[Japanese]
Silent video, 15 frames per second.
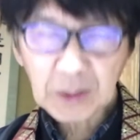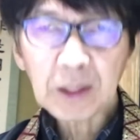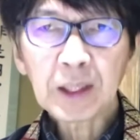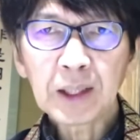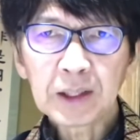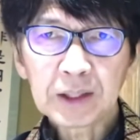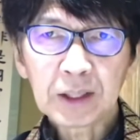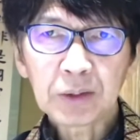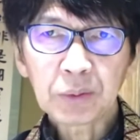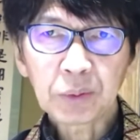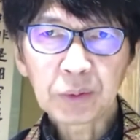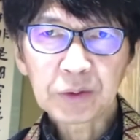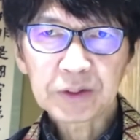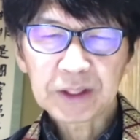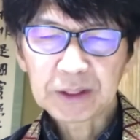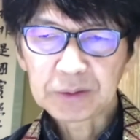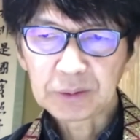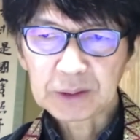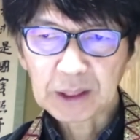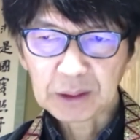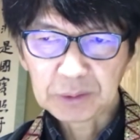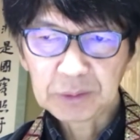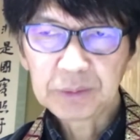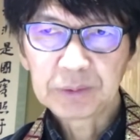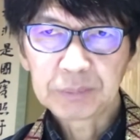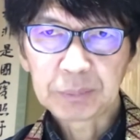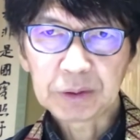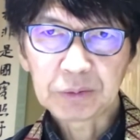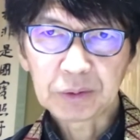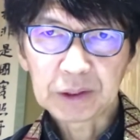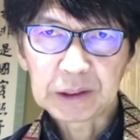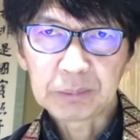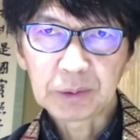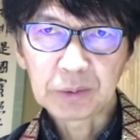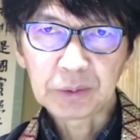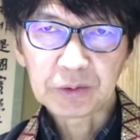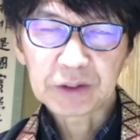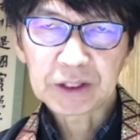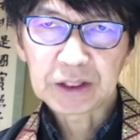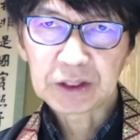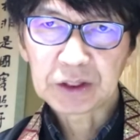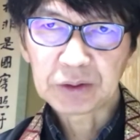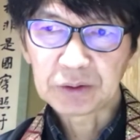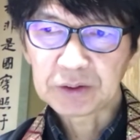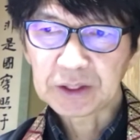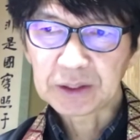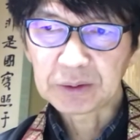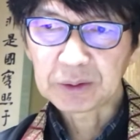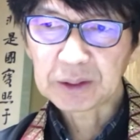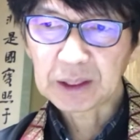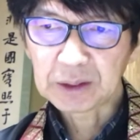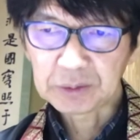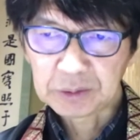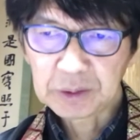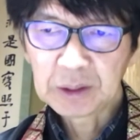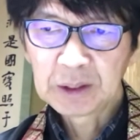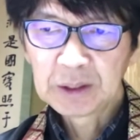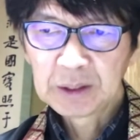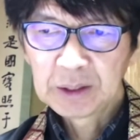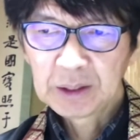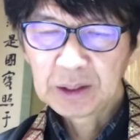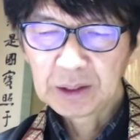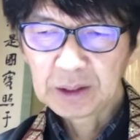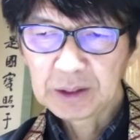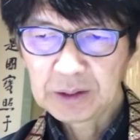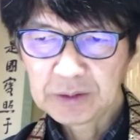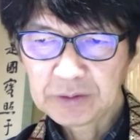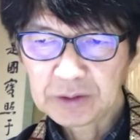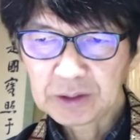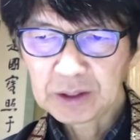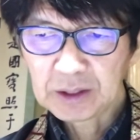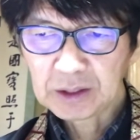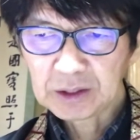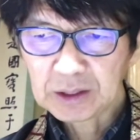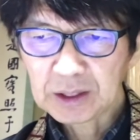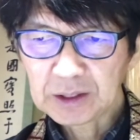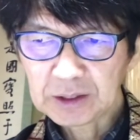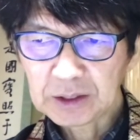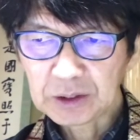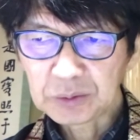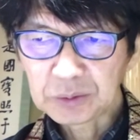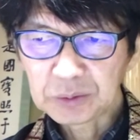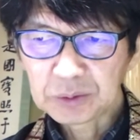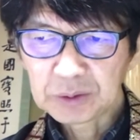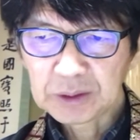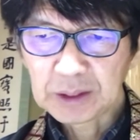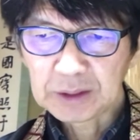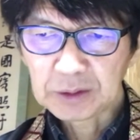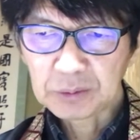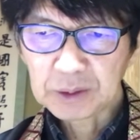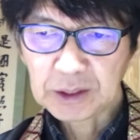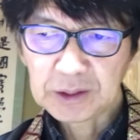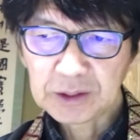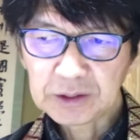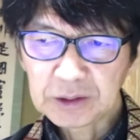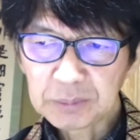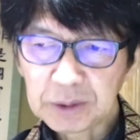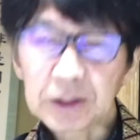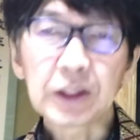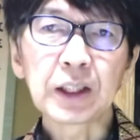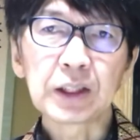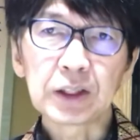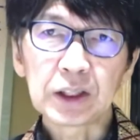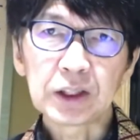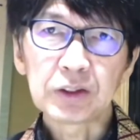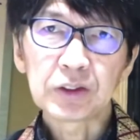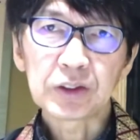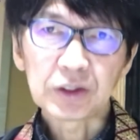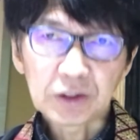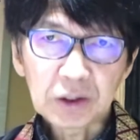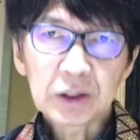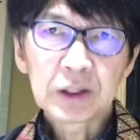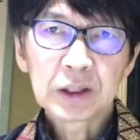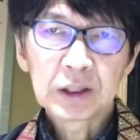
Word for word: カナダの国債を買うビクトリーボンド戦勝債を買う、えー、それからカナダの軍隊にお金を集めて献金する。